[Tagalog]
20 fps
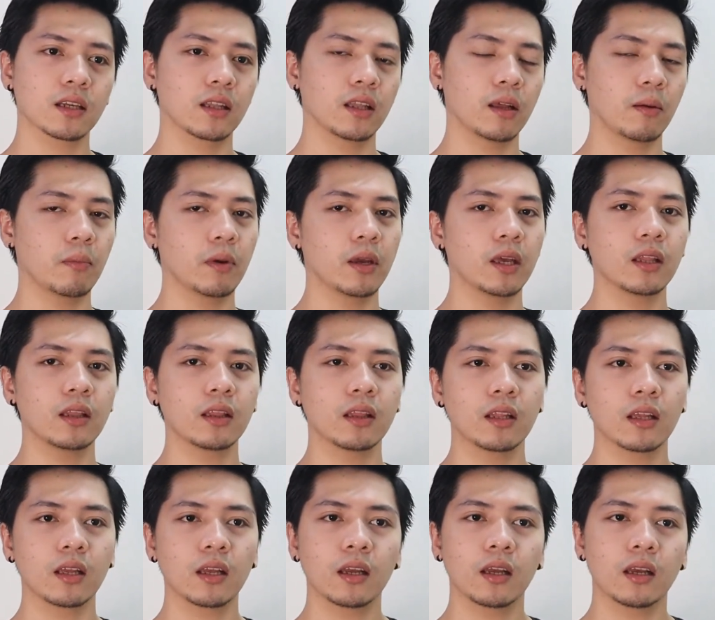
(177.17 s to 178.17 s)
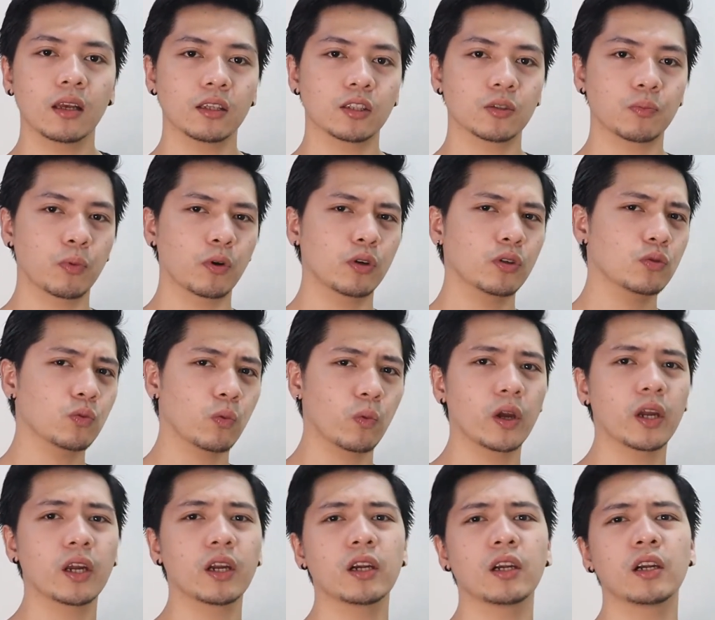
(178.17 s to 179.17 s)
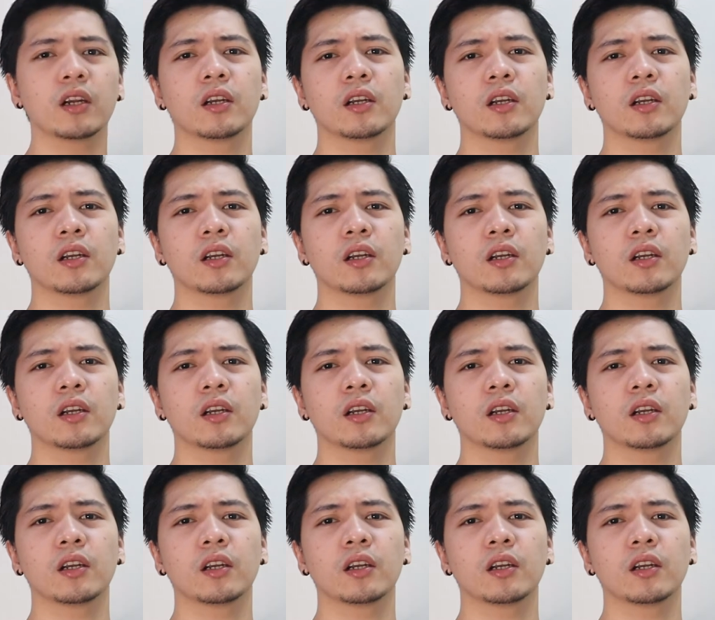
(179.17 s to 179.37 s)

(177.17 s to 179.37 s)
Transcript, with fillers: damit, sportswear,